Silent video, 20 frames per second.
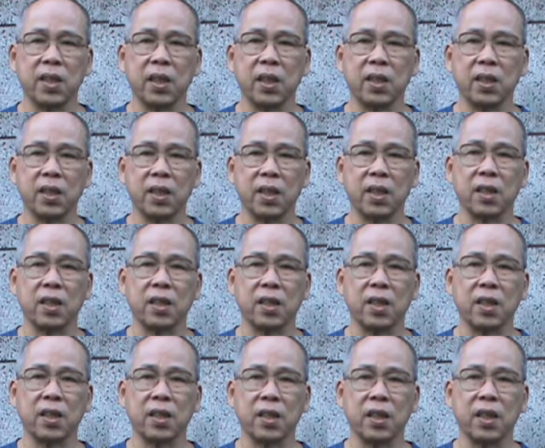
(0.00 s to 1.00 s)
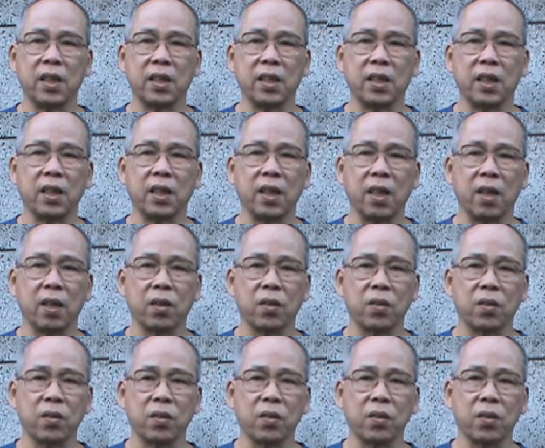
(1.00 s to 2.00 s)
个这个这这这一套
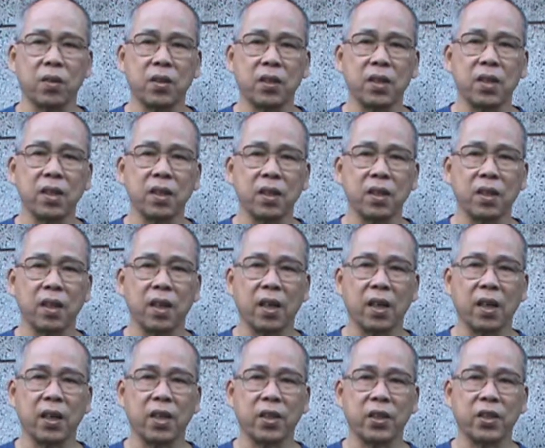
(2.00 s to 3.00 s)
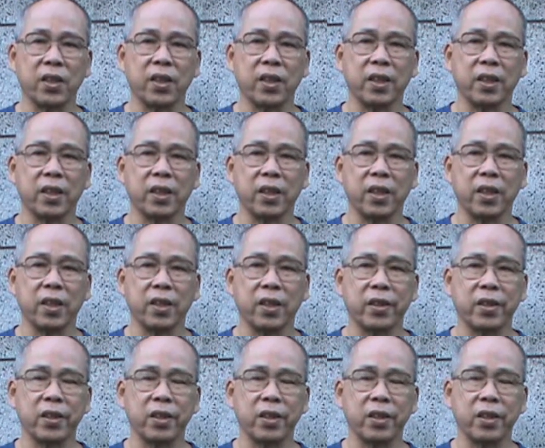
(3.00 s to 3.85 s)
金呃这个呃